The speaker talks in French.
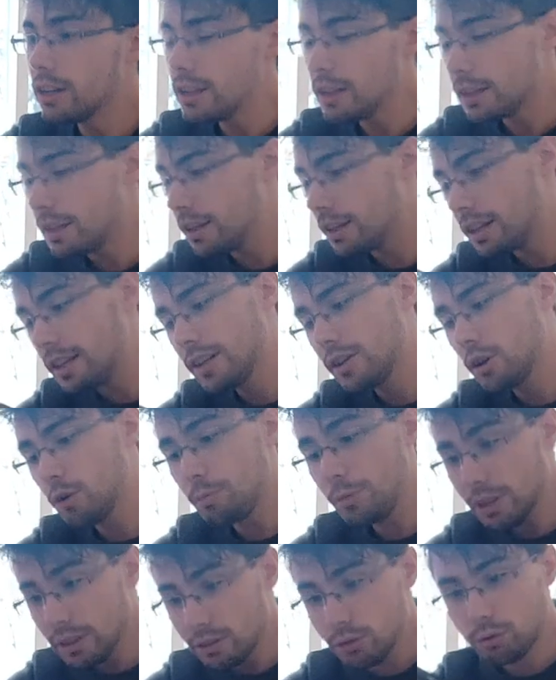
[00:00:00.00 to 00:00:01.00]
les, les,
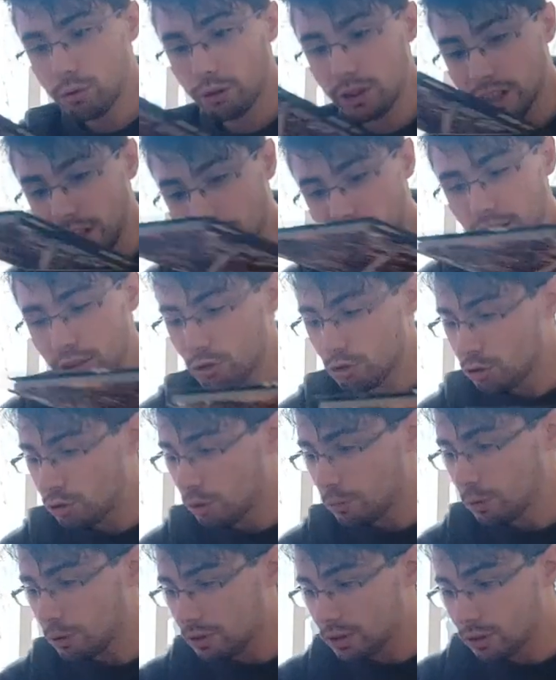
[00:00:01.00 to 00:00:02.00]
comics sur Canal,
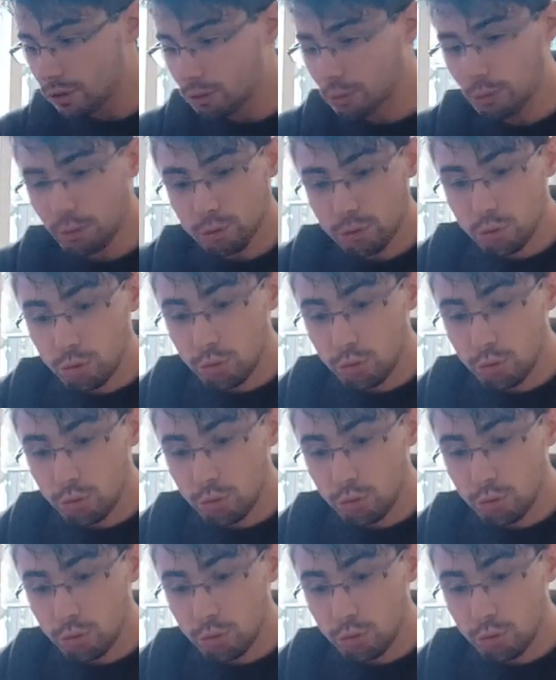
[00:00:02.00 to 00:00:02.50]
justement, ils sont